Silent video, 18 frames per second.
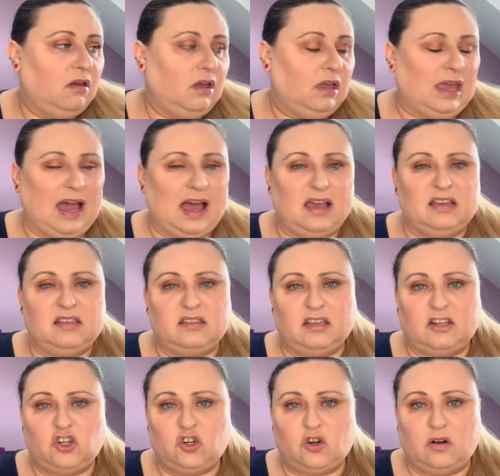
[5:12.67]
ja, ist
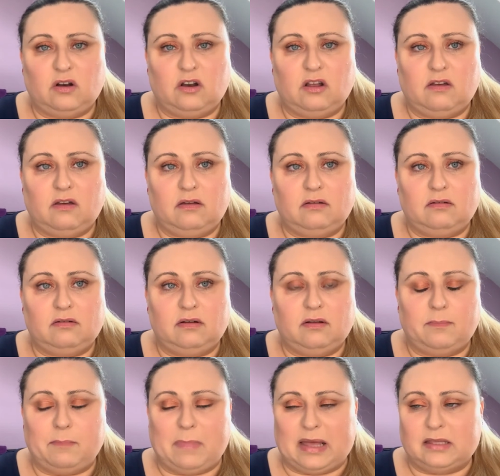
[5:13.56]
das schon eine,
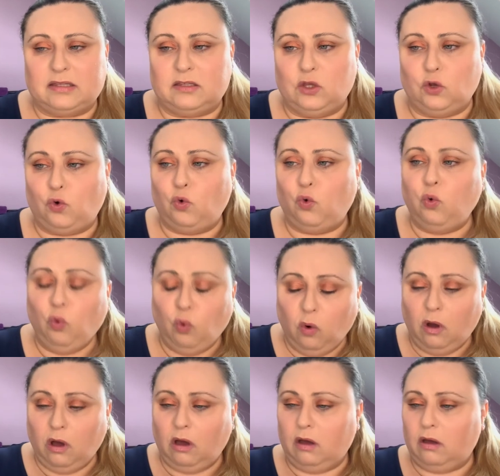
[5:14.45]
eine, Mas eine
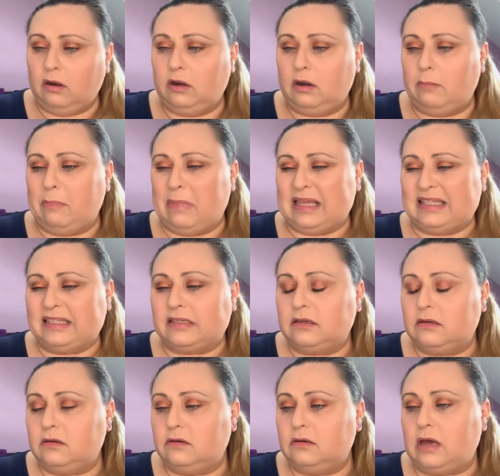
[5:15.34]
Kur, eine
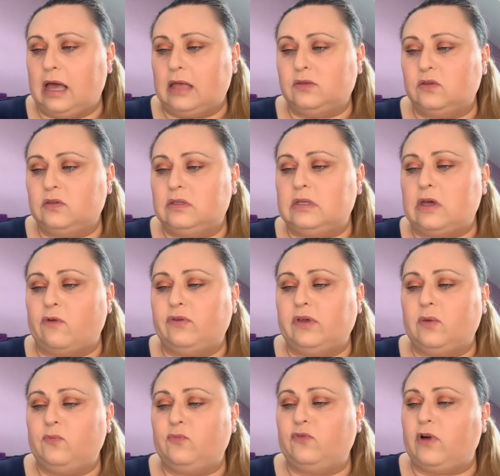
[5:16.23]
Maske? Also es ist auf
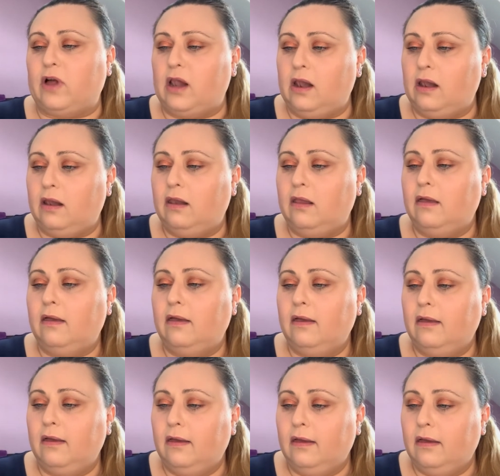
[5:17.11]
jeden Fall
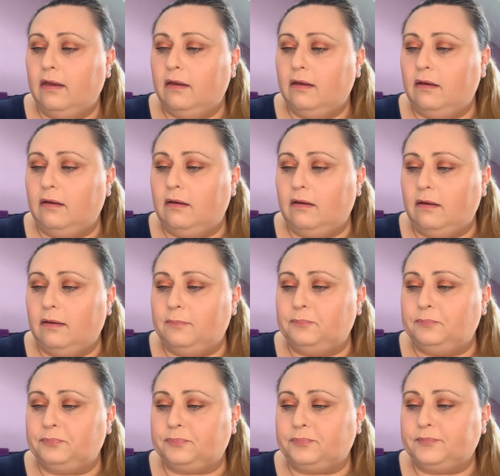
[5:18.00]

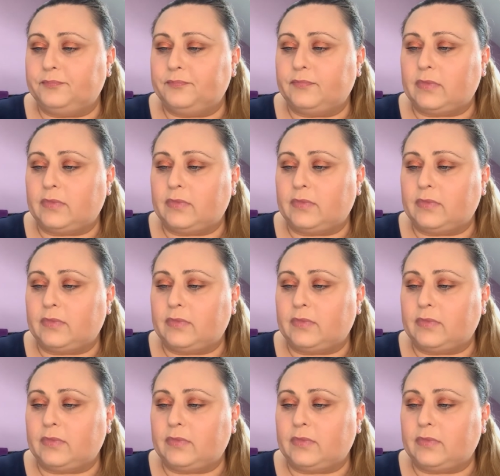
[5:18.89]
ähm,